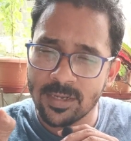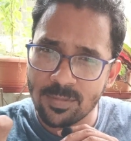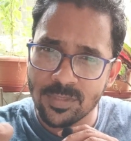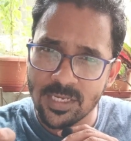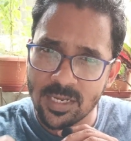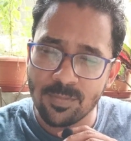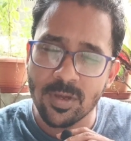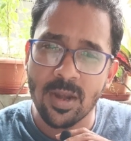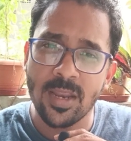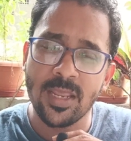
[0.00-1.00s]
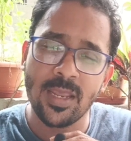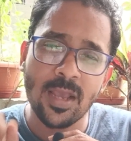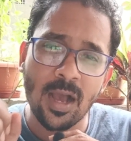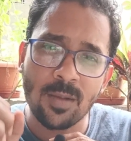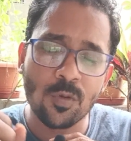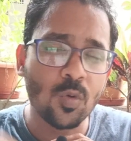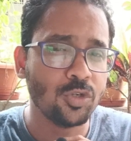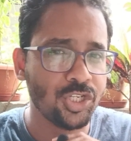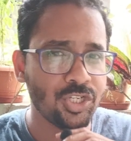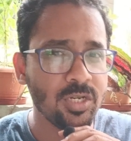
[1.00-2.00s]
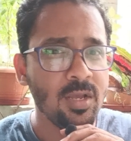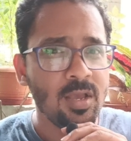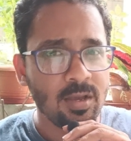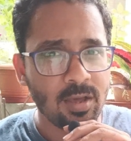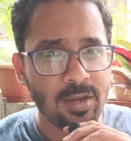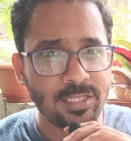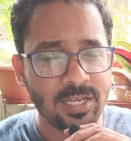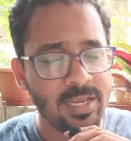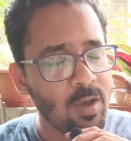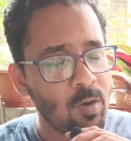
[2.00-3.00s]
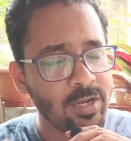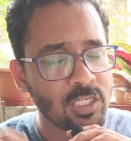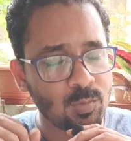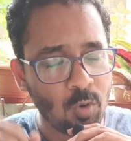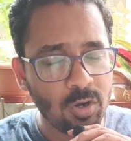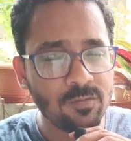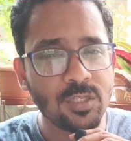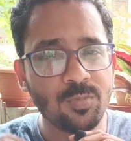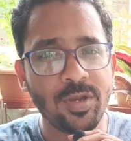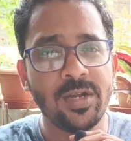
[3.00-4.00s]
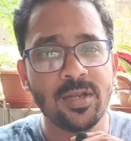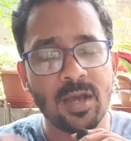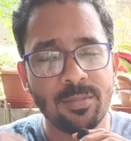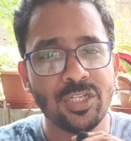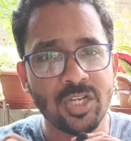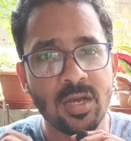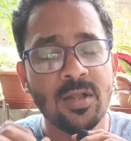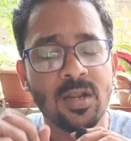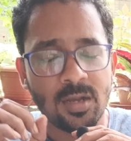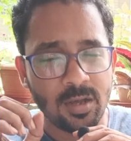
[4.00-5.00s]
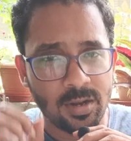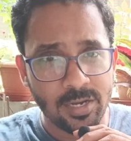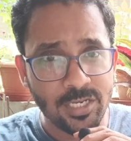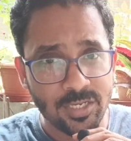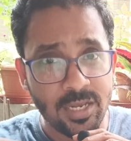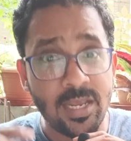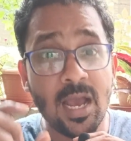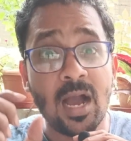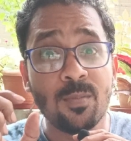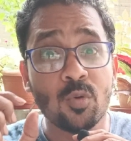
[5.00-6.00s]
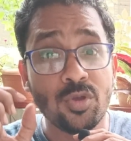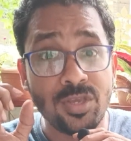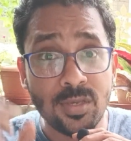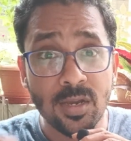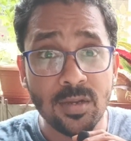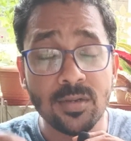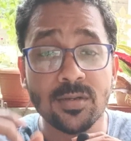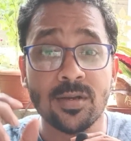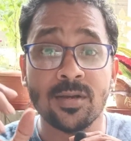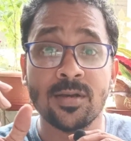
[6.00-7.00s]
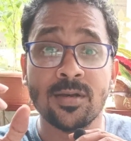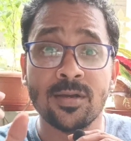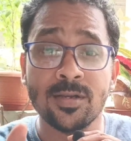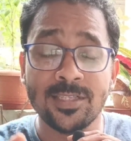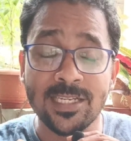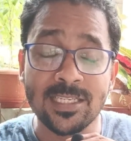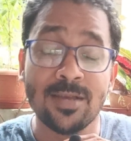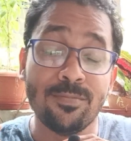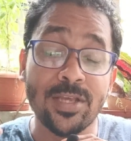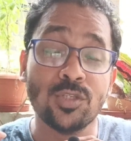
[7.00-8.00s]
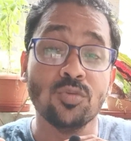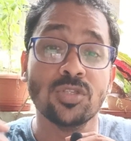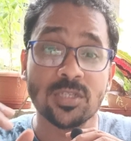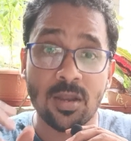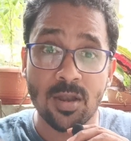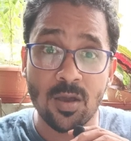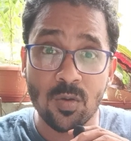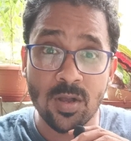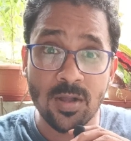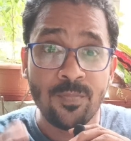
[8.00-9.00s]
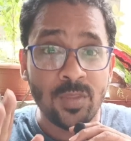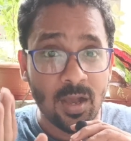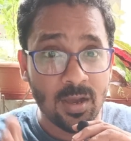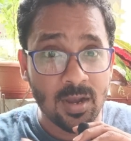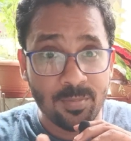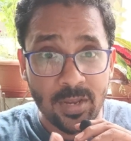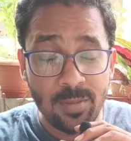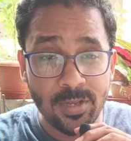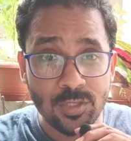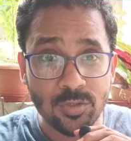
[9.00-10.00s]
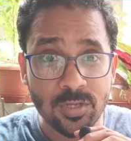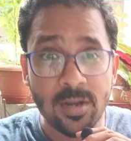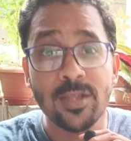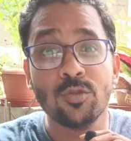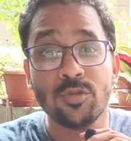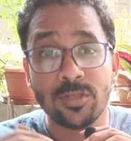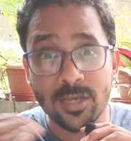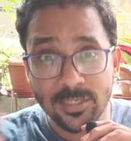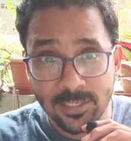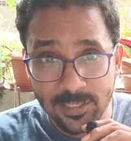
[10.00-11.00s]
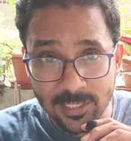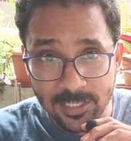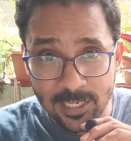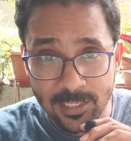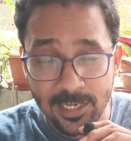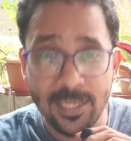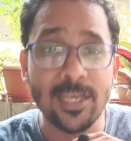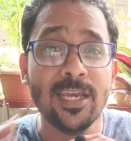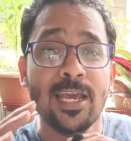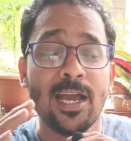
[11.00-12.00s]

कम से कम करने की आपको कोशिश करनी चाहिए और एक स्पोर्टिव स्पिरिट हमेशा रखनी चाहिए आपको यंग जैसा महसूस करना होगा अगर आप नहीं महसूस कर रहे हैं तो यंगस्टर्स के साथ रहिए